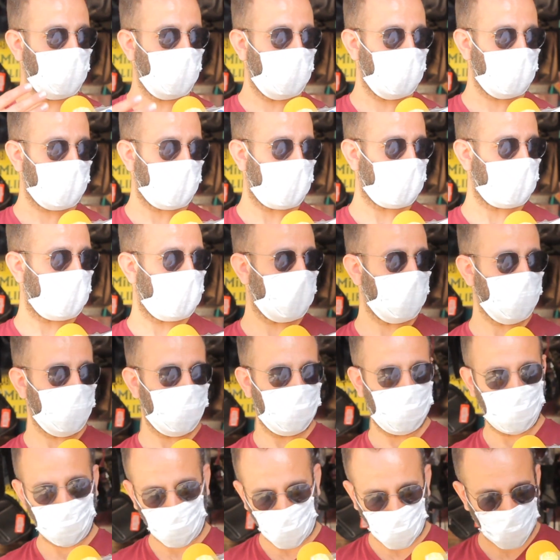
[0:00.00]
biliyor zaten.
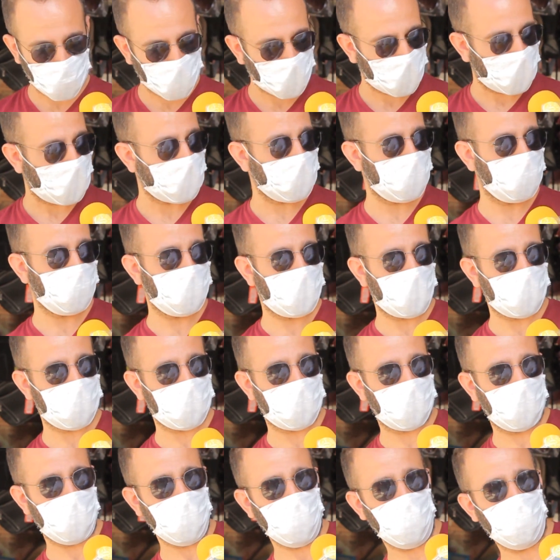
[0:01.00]
O çıkardı bunun
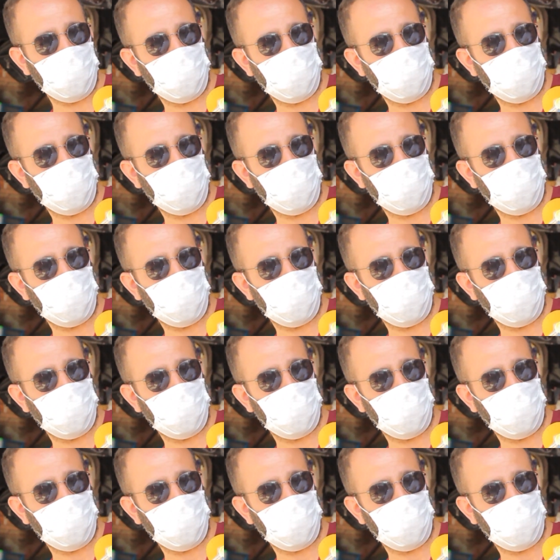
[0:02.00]
hepsini.